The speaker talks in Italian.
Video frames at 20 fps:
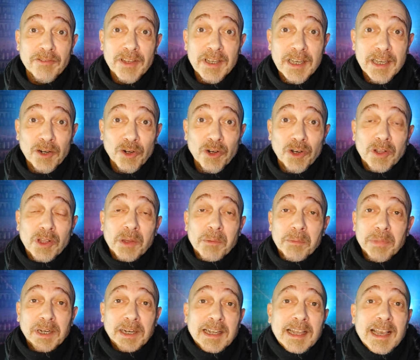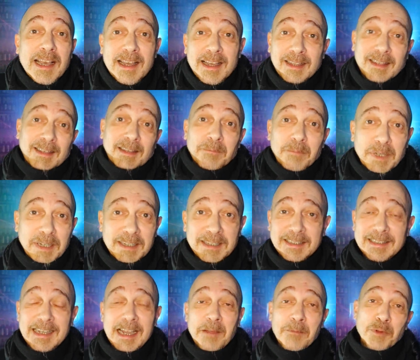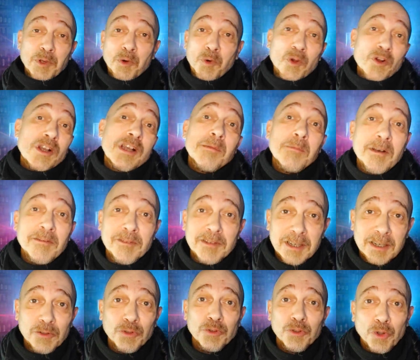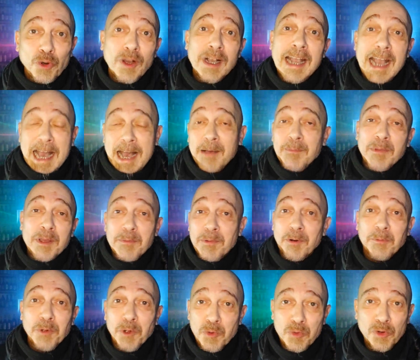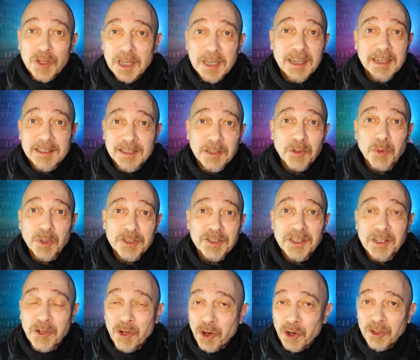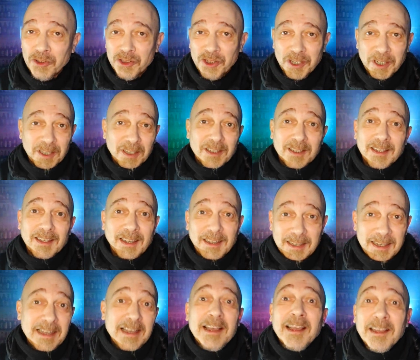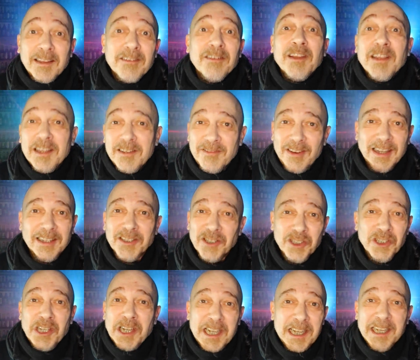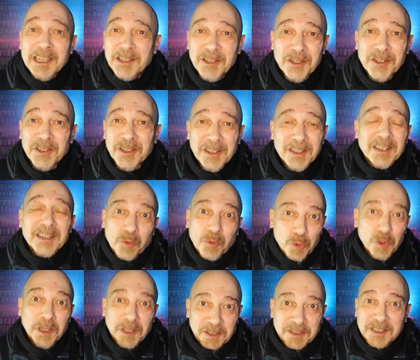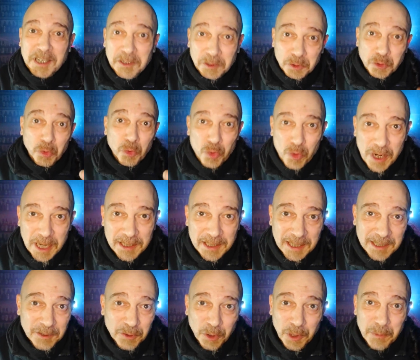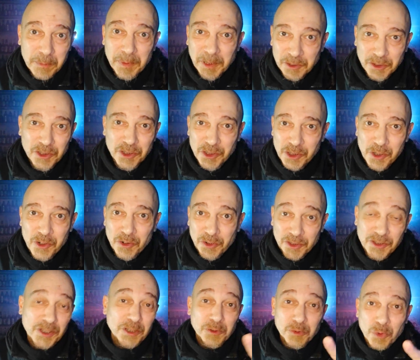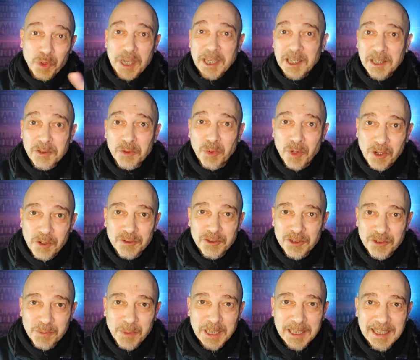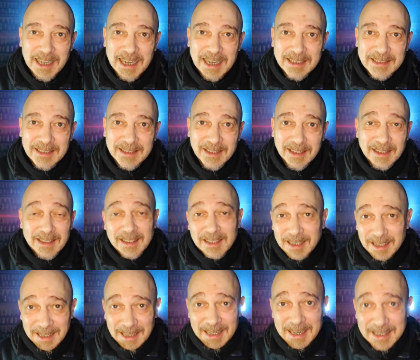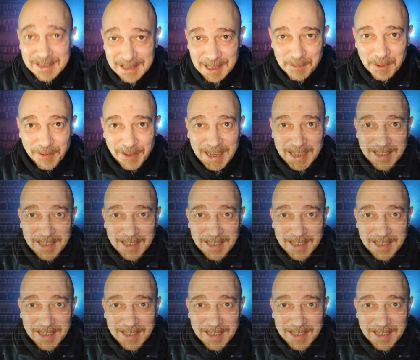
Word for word: è vero, perché per esempio quello che mi aveva rotto la gamba è proprio uno che crede in queste cose eh, evangelico, qui sei tu che hai detto l'imprecisione, sei tu che hai detto una cosa sbagliata e andiamo